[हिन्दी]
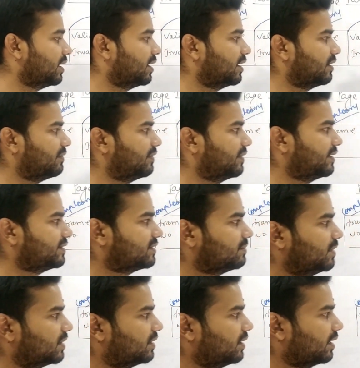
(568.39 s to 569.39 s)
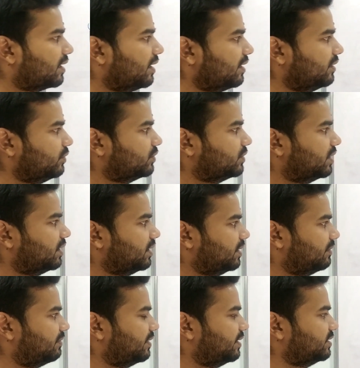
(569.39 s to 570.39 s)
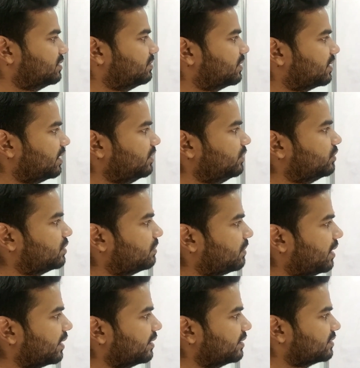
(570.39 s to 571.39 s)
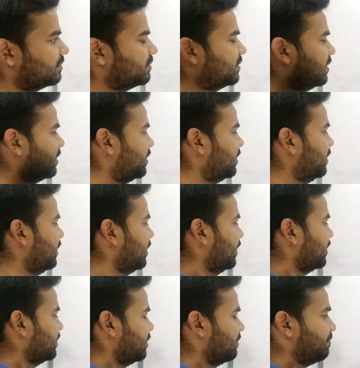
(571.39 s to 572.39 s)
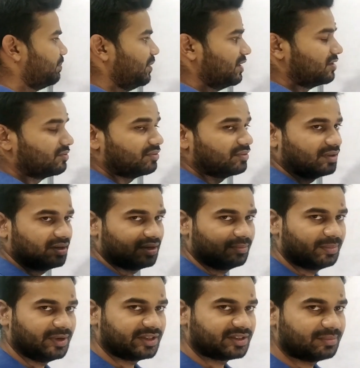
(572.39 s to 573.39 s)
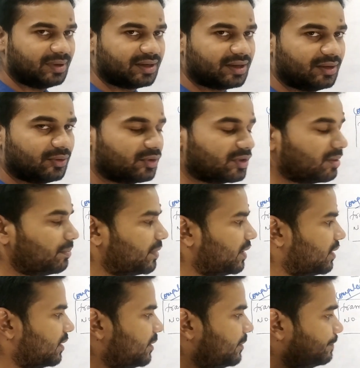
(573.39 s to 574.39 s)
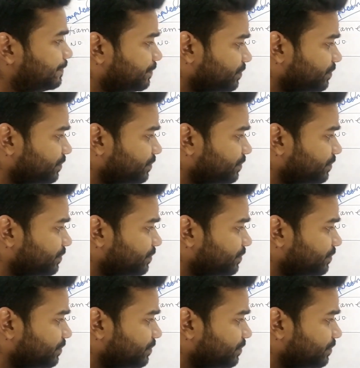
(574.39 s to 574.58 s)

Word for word: रेफरेंस बिट का क्या यूज है रेफरेंस बिट का यूज हम आगे समझेंगे जब पेज रिप्लेसमेंट एल्गोरिदम पढ़ेंगे